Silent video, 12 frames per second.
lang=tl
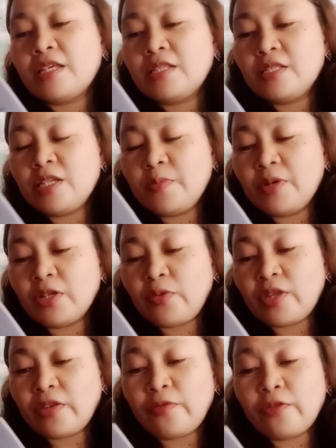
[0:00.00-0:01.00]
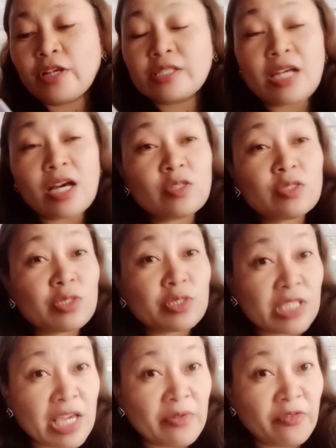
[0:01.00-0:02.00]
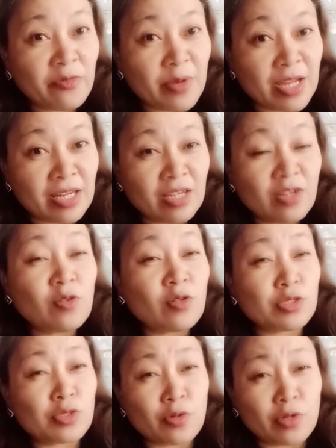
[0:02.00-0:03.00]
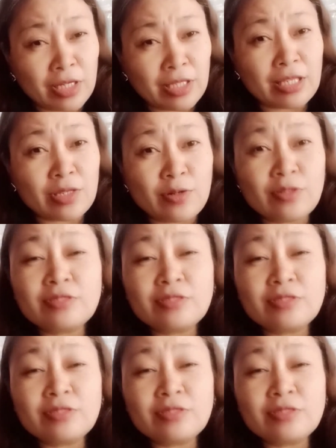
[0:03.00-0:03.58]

Number 24 is how to save money. Oh, gusto ko rin dito.